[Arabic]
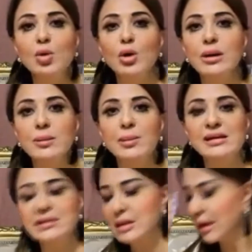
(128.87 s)
المخرج
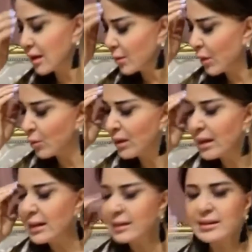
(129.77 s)
مازن الغرباوي
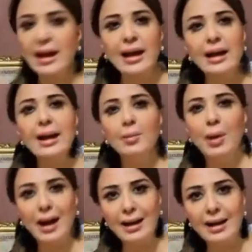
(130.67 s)

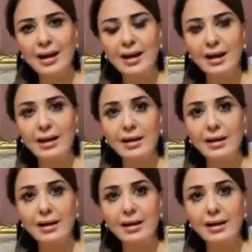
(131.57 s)
تغلب على